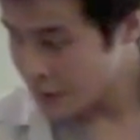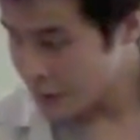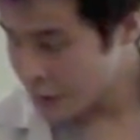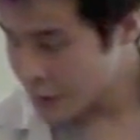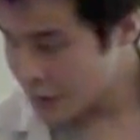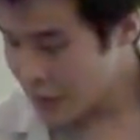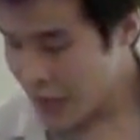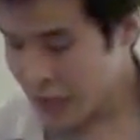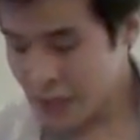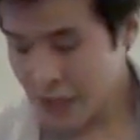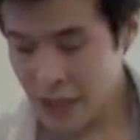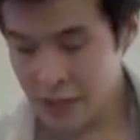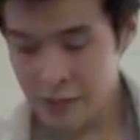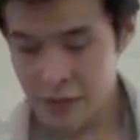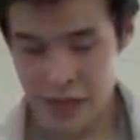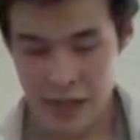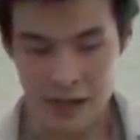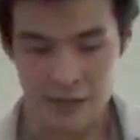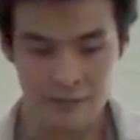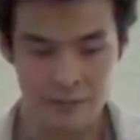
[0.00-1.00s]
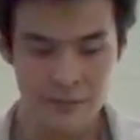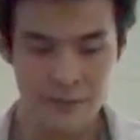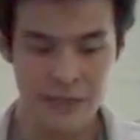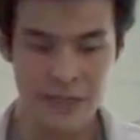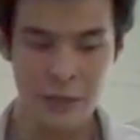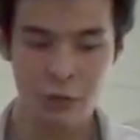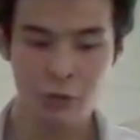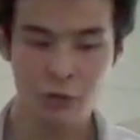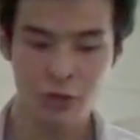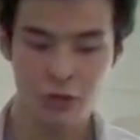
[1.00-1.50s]
URL が
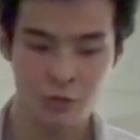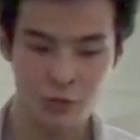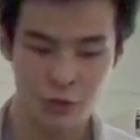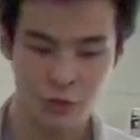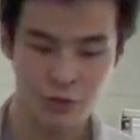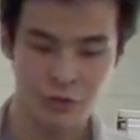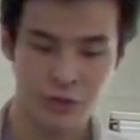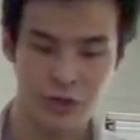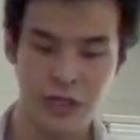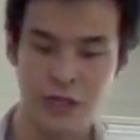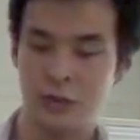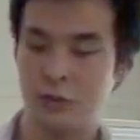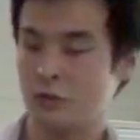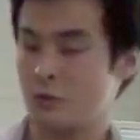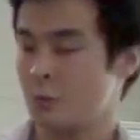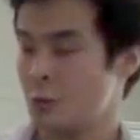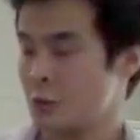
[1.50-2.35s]
0個のものと1個